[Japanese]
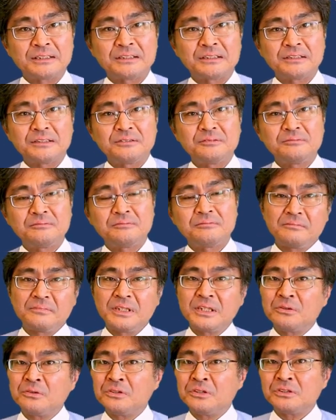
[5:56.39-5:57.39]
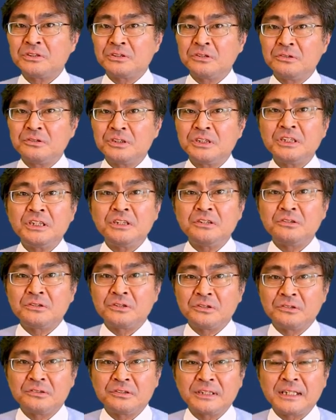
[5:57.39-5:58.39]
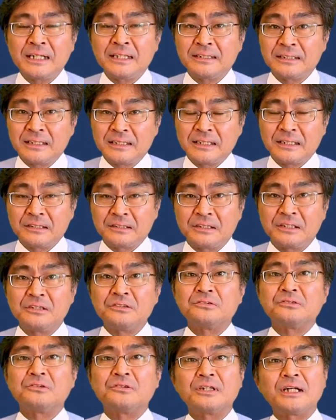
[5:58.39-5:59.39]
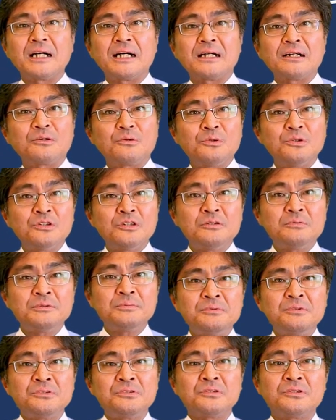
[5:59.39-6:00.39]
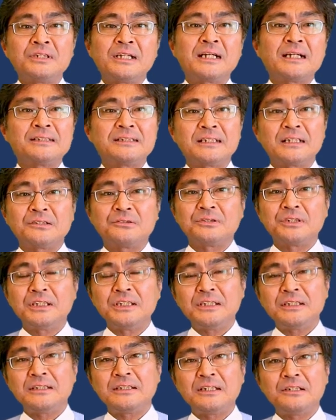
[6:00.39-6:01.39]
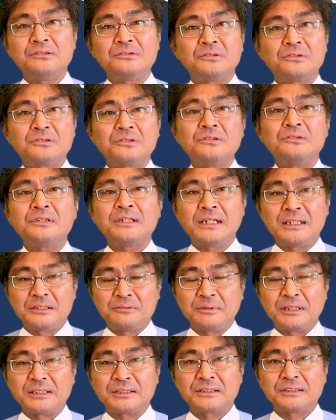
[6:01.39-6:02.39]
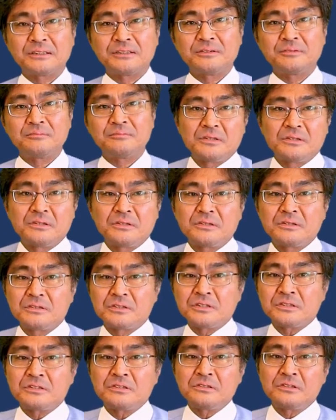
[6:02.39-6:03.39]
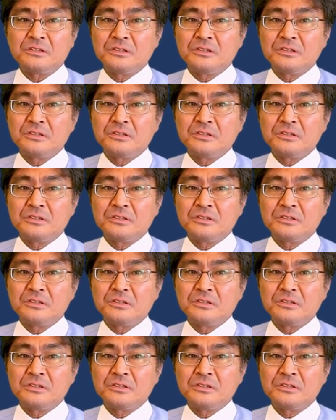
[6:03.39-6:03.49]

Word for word: す。でこの相似比の4対7っていうのがこの分の長さの比っていうことになります。そうする